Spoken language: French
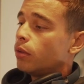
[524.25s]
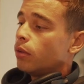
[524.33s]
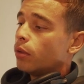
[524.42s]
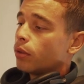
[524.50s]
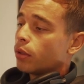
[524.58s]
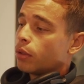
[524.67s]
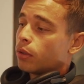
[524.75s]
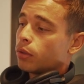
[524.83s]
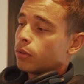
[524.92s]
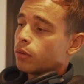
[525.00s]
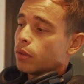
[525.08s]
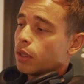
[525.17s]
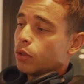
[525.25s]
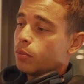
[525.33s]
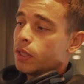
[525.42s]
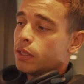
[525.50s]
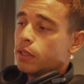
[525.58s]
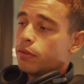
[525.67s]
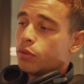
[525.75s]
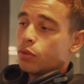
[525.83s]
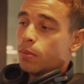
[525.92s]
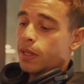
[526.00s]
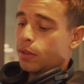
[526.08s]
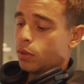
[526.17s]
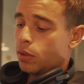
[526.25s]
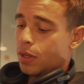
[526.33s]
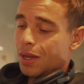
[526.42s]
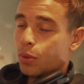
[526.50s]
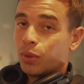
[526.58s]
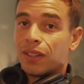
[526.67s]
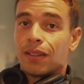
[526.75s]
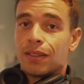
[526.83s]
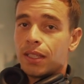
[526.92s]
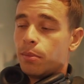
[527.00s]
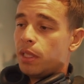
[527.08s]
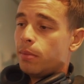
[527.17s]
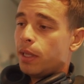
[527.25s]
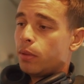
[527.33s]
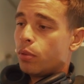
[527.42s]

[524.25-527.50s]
Donc, en objectif, je vais mettre au 35 mm.